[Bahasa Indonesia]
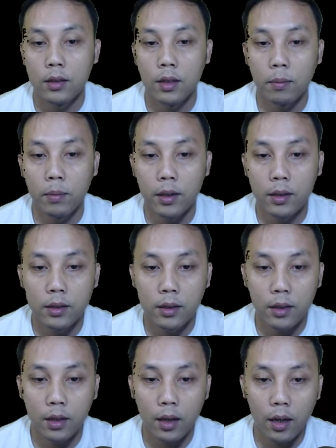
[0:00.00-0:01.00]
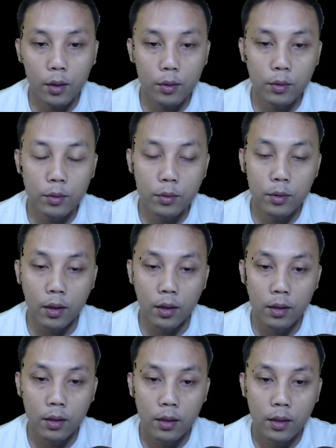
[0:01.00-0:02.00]
Sampai di sini nih, akun
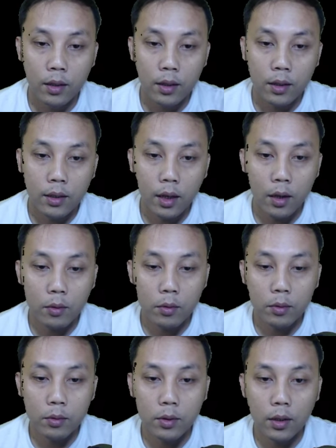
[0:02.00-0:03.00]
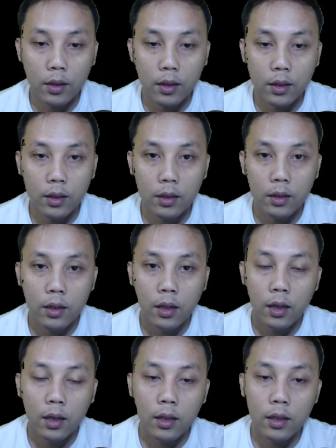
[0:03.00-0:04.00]
Google. Di akun Google ini
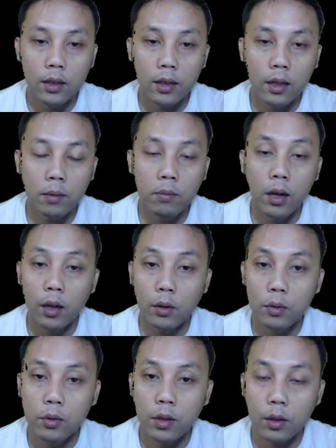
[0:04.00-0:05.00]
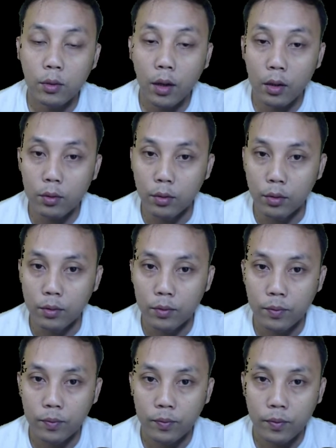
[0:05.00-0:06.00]
kita baru satu akun.
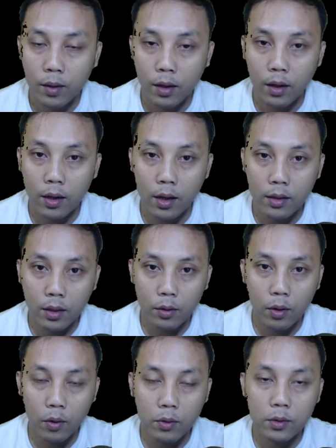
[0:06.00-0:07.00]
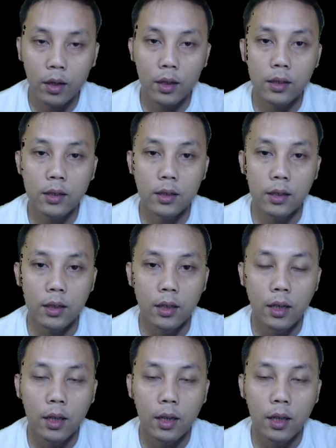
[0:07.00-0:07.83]
Ada satu akun saya di sini.